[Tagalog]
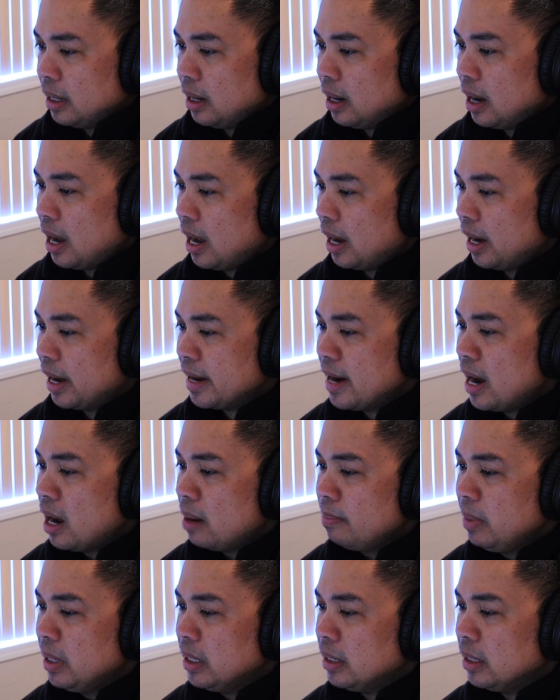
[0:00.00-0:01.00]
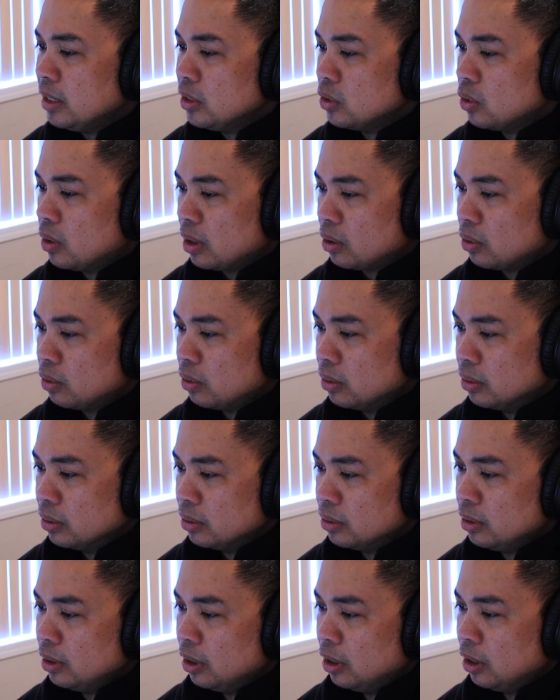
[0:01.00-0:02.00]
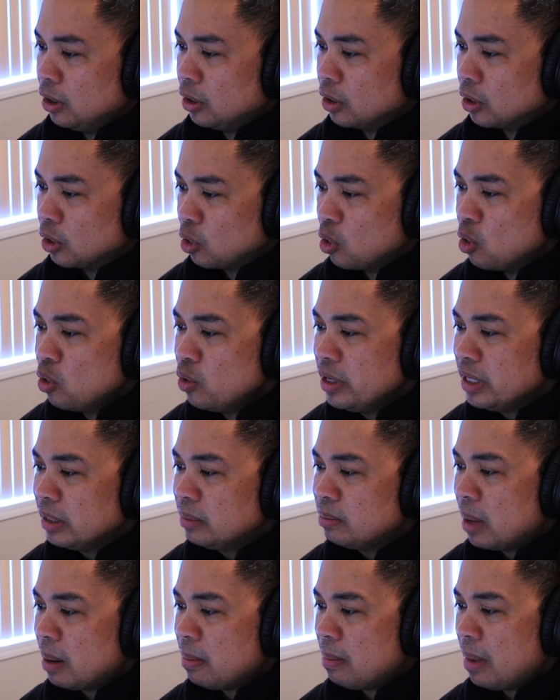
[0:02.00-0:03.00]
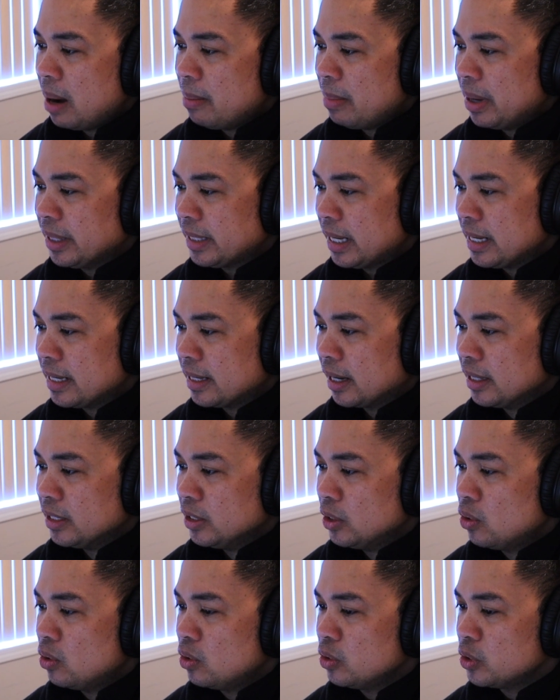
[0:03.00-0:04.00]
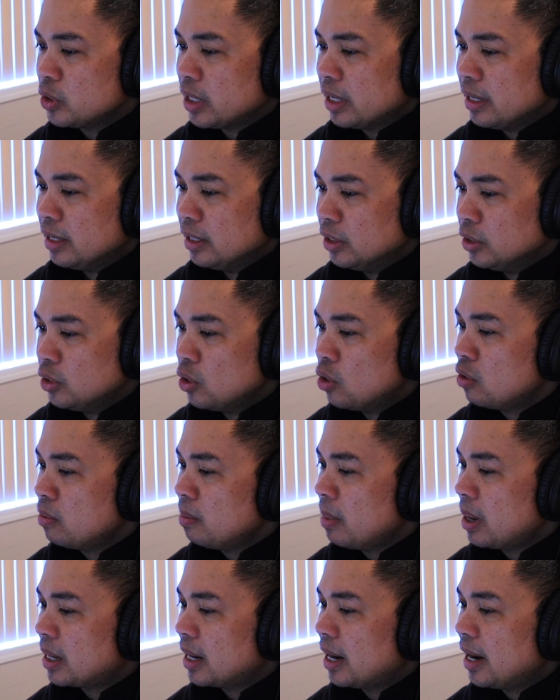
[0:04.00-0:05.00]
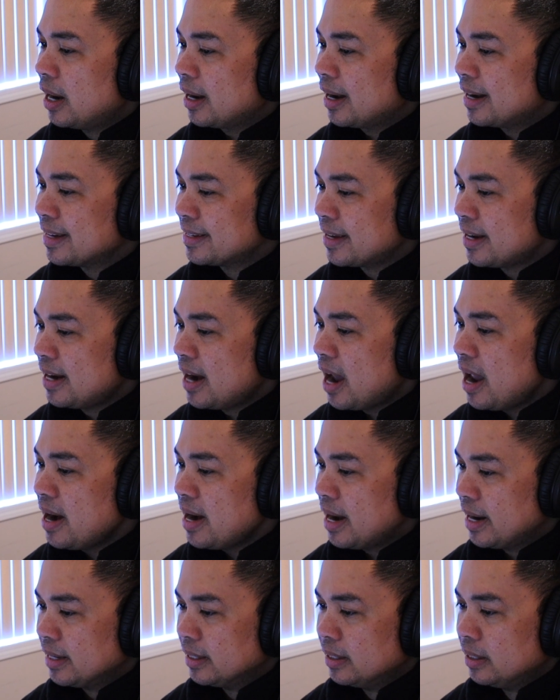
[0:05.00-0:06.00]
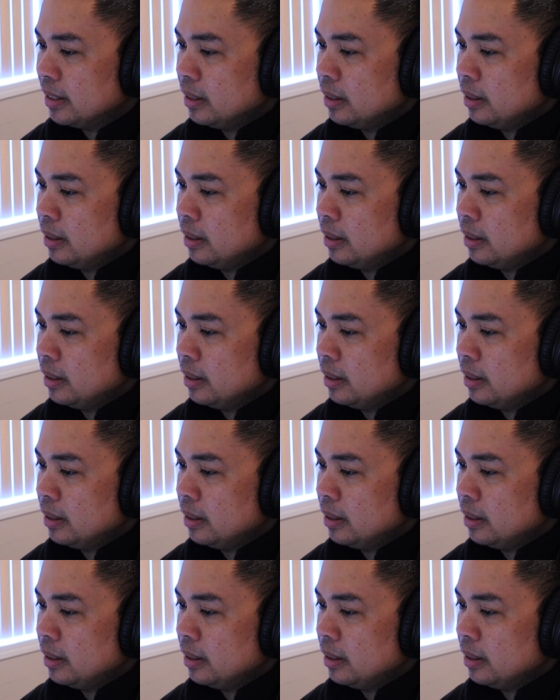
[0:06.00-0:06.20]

hahanapin ninyo ako, ngunit mamamatay kayo sa inyong mga kasalanan.